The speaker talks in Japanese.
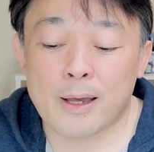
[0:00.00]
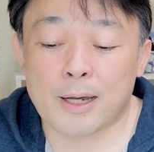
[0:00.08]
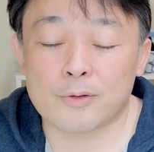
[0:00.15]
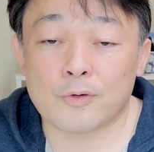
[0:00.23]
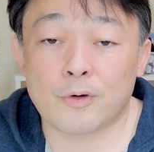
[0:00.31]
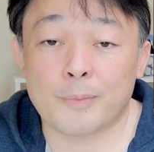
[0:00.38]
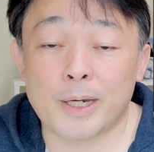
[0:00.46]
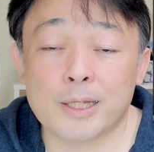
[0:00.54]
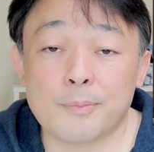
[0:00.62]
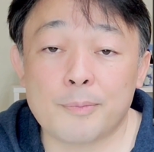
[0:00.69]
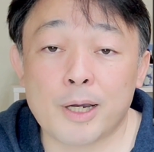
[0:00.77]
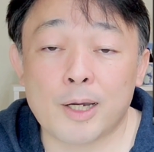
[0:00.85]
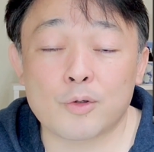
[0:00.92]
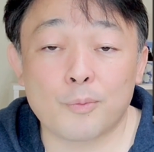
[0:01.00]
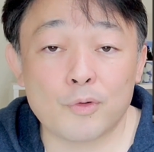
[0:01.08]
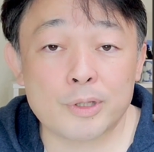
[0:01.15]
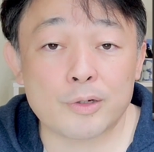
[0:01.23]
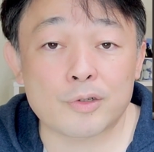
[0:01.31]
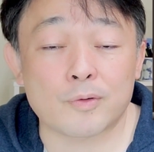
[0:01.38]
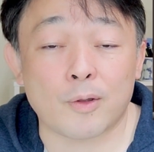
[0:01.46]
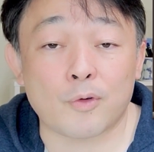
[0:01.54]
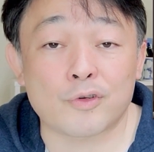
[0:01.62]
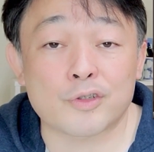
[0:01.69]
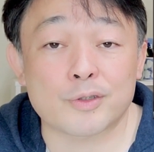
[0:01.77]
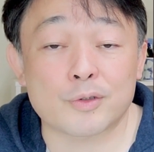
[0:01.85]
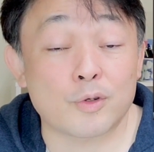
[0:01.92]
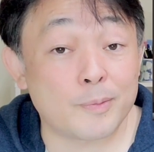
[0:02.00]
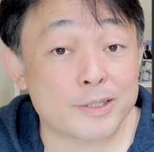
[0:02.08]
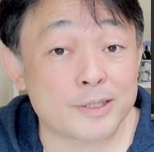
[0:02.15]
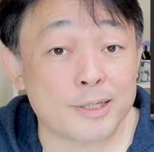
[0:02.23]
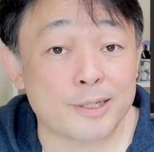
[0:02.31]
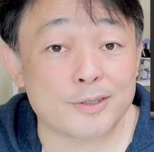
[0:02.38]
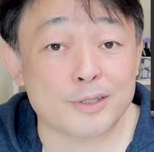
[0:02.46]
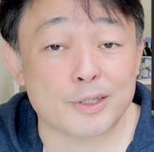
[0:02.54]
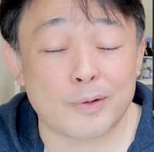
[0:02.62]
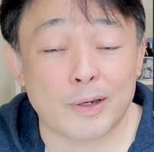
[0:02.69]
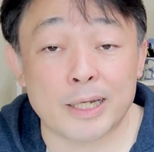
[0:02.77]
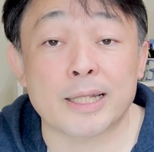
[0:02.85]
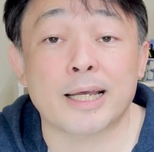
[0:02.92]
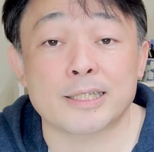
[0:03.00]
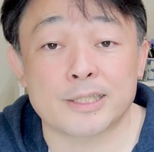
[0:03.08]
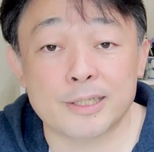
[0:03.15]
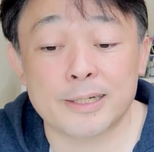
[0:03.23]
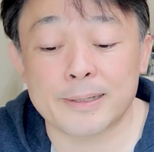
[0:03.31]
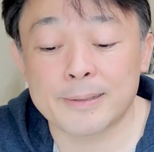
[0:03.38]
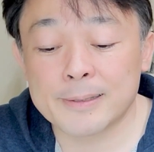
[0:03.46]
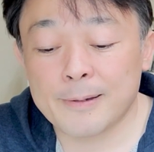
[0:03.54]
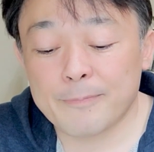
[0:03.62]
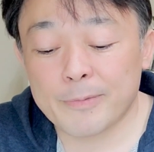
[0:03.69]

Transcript: あの、マイナンバーカード持ってる人は特別な手続きはいらないし、